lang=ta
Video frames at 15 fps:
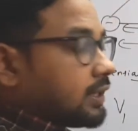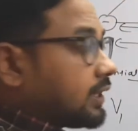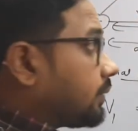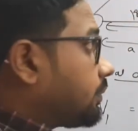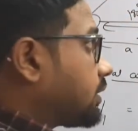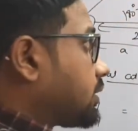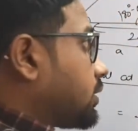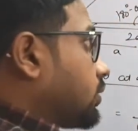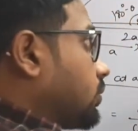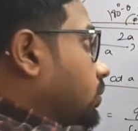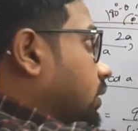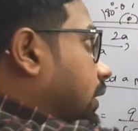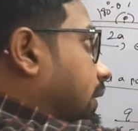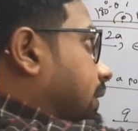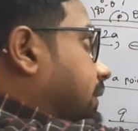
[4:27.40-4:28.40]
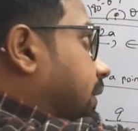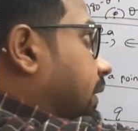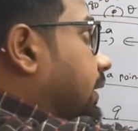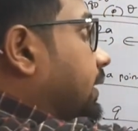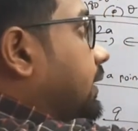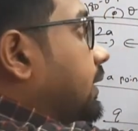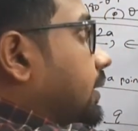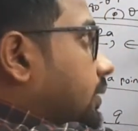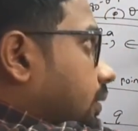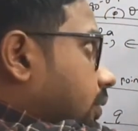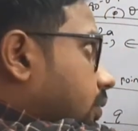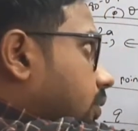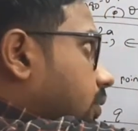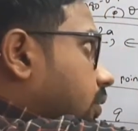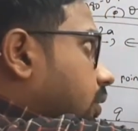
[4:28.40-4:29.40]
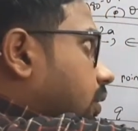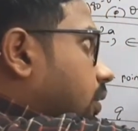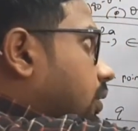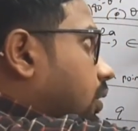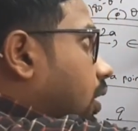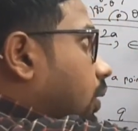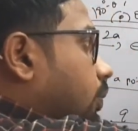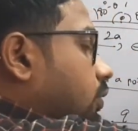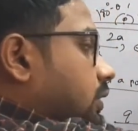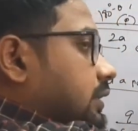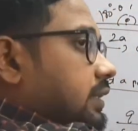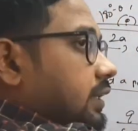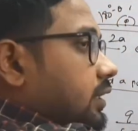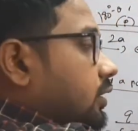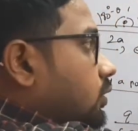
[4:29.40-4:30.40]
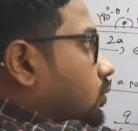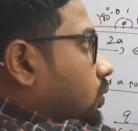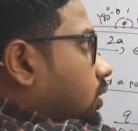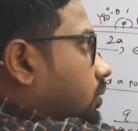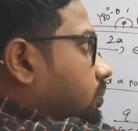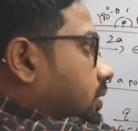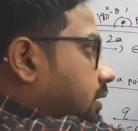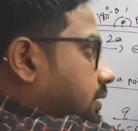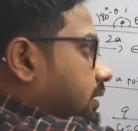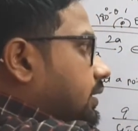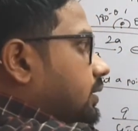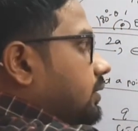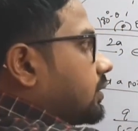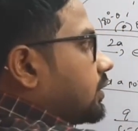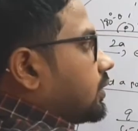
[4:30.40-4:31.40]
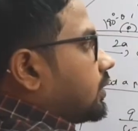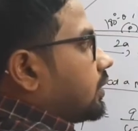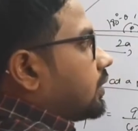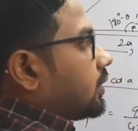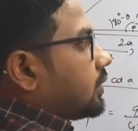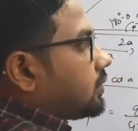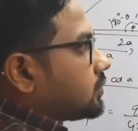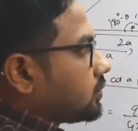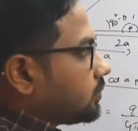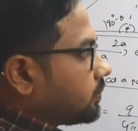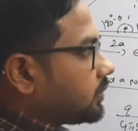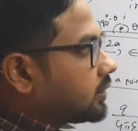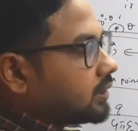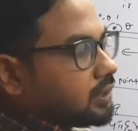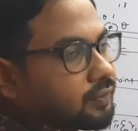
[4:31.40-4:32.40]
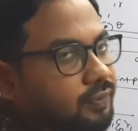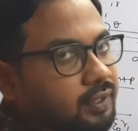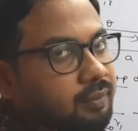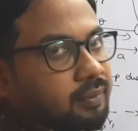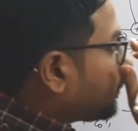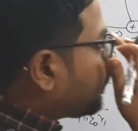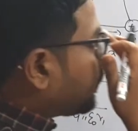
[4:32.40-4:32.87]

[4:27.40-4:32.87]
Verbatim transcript: ஏன் பிசி டூ ரெண்டு சைடு ஆப்போசிட் சைடு எடுத்துக்கூடாது பிசி ஸோ இப்படி தான் இந்த ஃபார்முலா